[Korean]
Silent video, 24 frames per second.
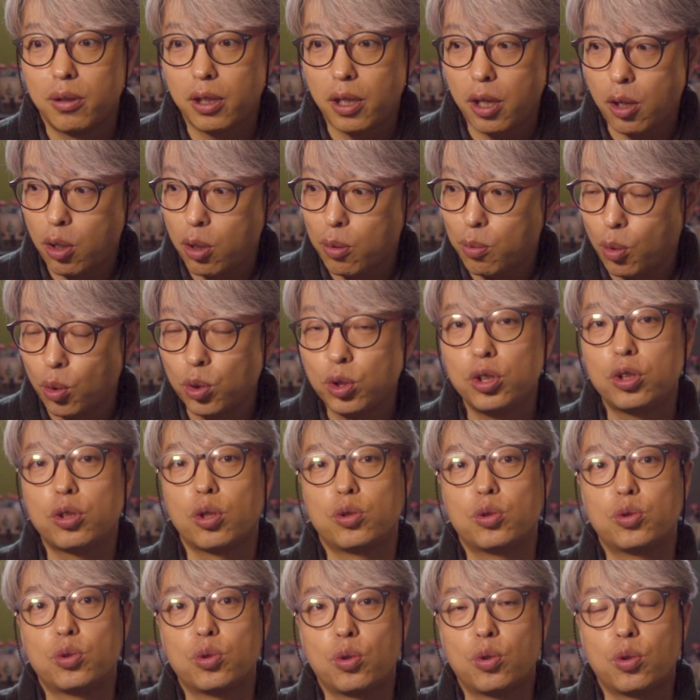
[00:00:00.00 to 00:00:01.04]
때로는
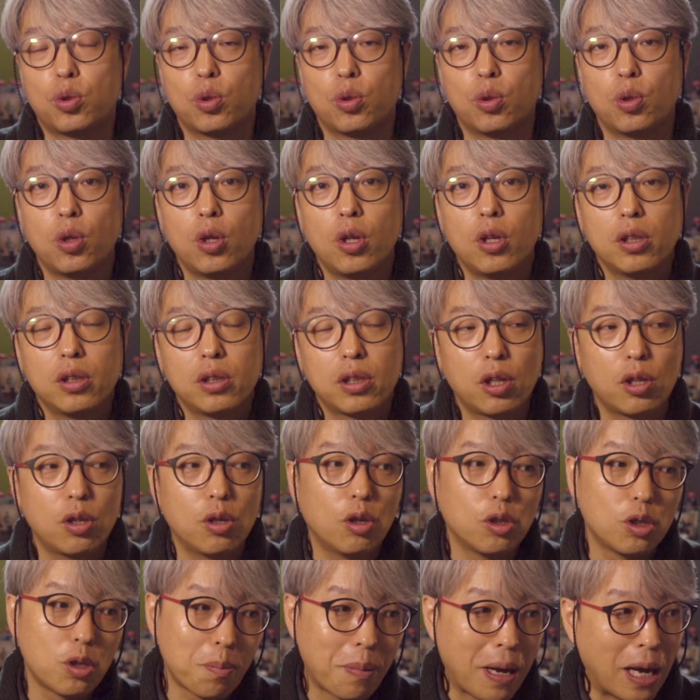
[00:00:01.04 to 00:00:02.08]
모니터 쪽으로,
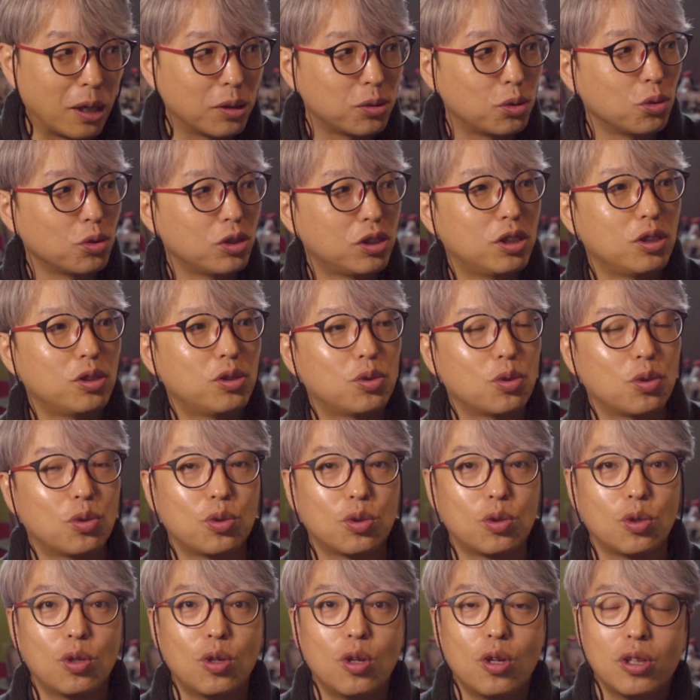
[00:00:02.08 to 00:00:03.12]
때로는 어떤 방송실
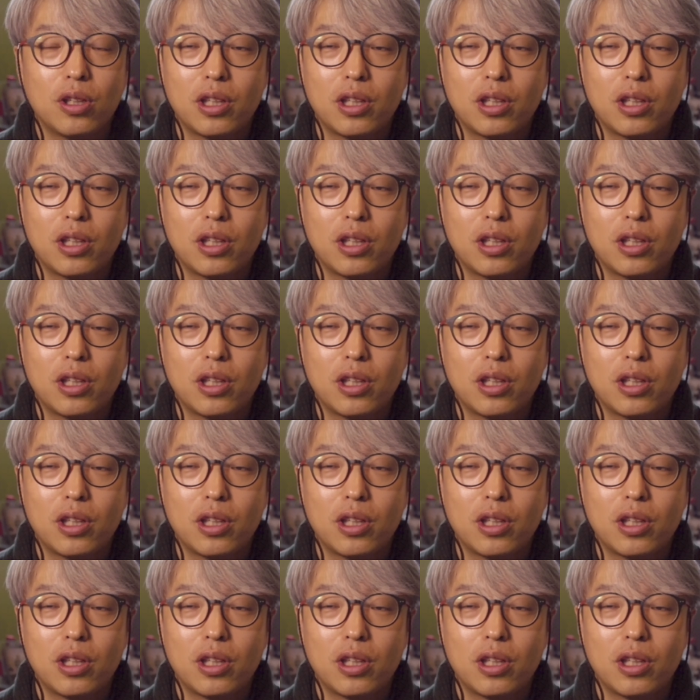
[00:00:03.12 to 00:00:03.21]
쪽으로,